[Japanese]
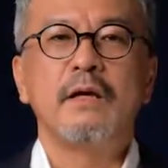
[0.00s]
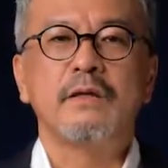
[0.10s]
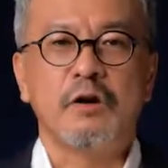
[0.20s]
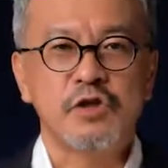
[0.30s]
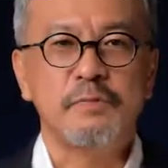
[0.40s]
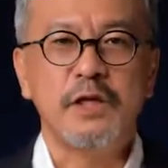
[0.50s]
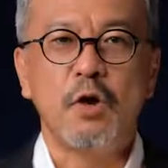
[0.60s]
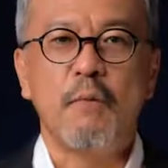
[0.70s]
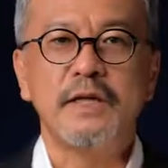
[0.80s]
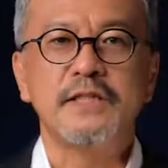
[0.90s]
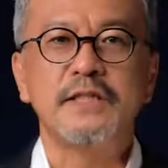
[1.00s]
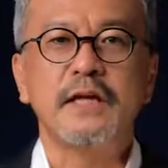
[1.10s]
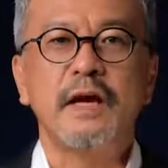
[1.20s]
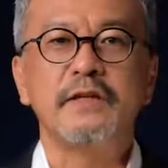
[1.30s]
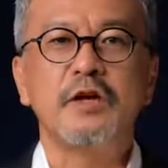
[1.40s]
楽しみにお待ちいた
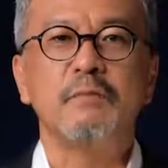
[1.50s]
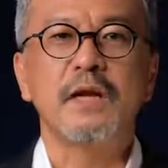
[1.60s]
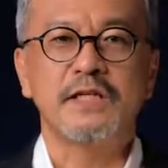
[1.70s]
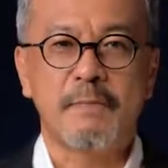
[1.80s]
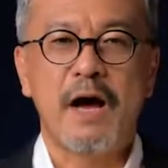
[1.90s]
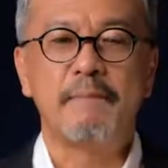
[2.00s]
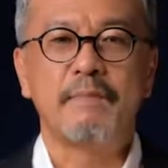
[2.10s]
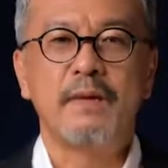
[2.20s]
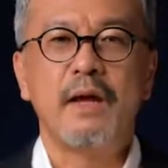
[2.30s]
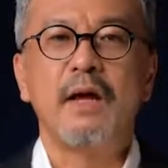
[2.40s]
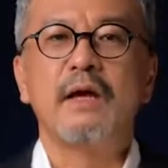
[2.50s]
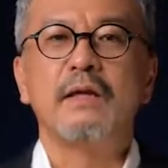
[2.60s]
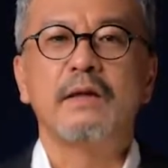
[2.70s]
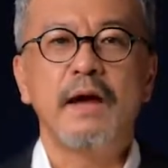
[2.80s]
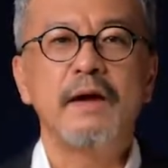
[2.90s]
だいている皆様
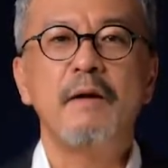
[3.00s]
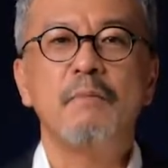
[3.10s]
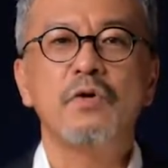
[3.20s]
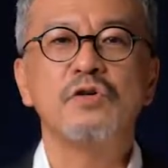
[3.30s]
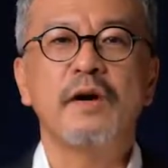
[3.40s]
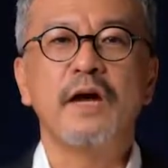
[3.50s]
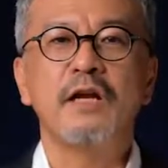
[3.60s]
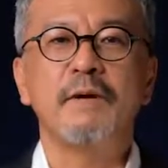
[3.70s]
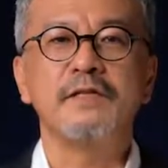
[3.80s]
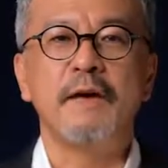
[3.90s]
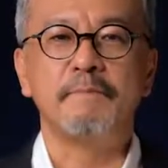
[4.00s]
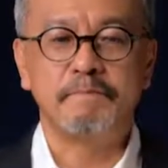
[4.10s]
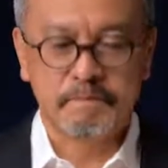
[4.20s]
大変申し訳ありません